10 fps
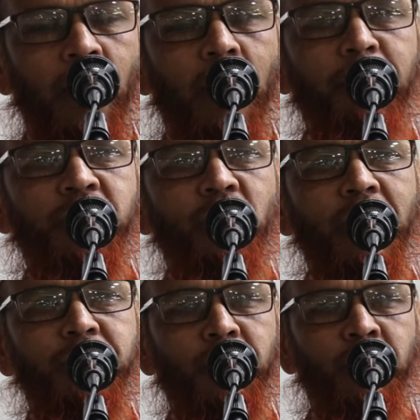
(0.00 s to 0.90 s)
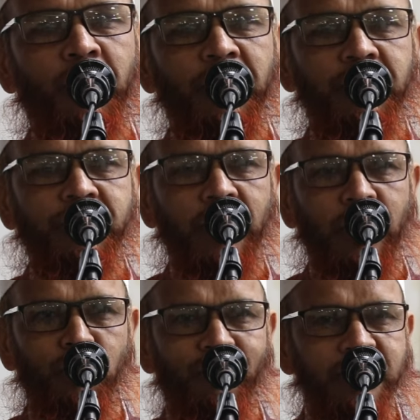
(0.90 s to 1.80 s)
এ বিষয়ের জন্য দেশের
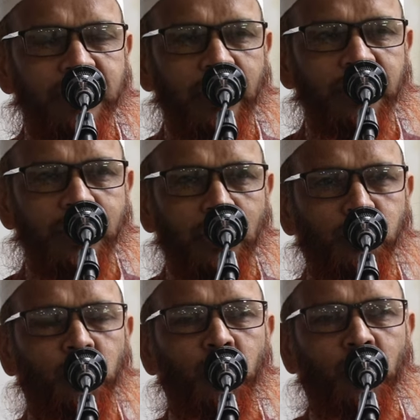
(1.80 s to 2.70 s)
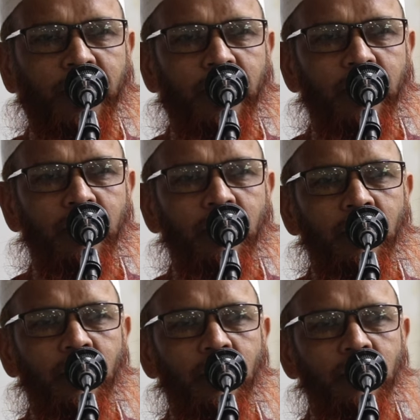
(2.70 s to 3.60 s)
ইউনিভার্সিটির ছাত্রগুলোকে
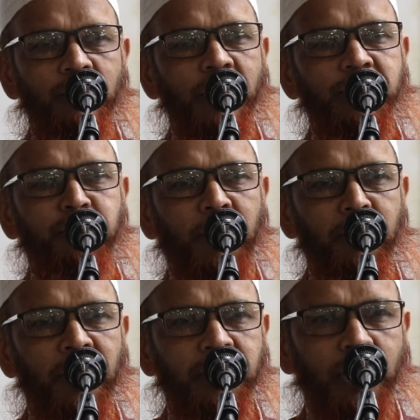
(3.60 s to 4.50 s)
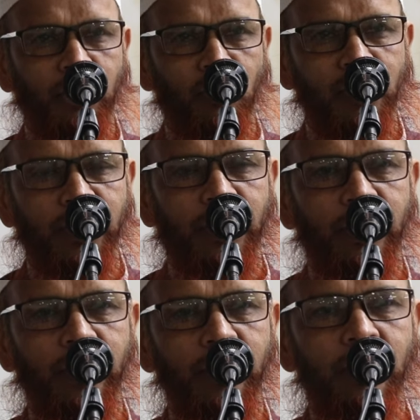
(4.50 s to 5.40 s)
দেশপ্রেমিক শিক্ষককে
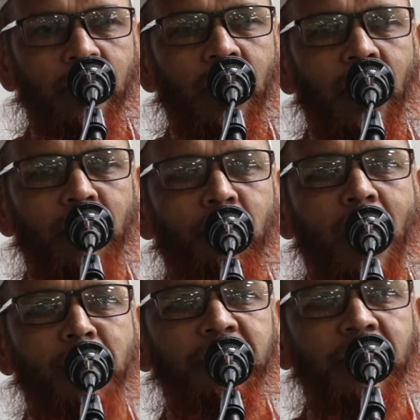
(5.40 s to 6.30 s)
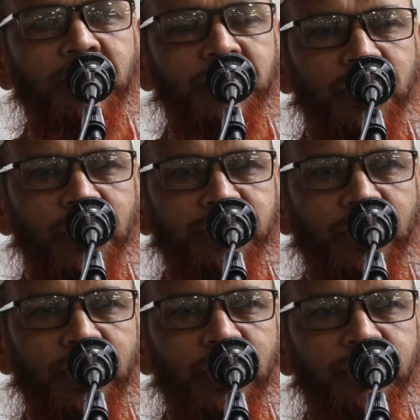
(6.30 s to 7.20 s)
এবং আমাদের দেশের
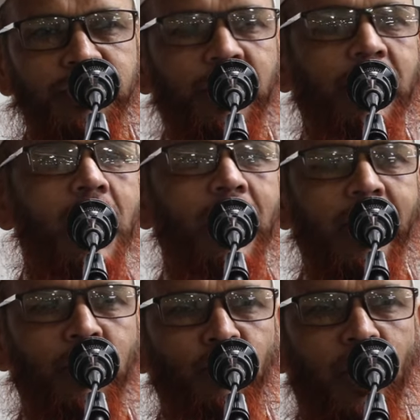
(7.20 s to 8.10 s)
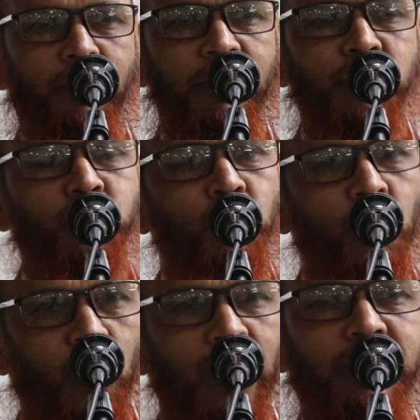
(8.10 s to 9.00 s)
যে শিক্ষা কারিকুলাম
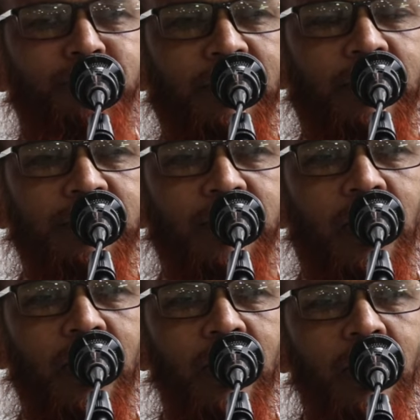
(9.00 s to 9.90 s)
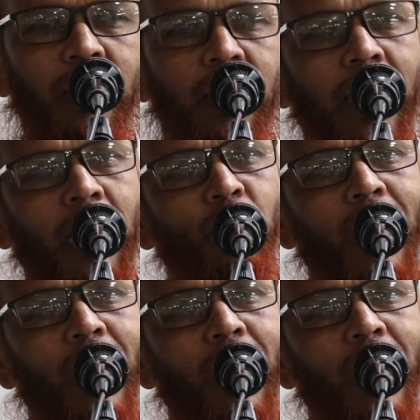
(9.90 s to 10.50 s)
স্কুল কলেজ মাদ্রাসা এগুলো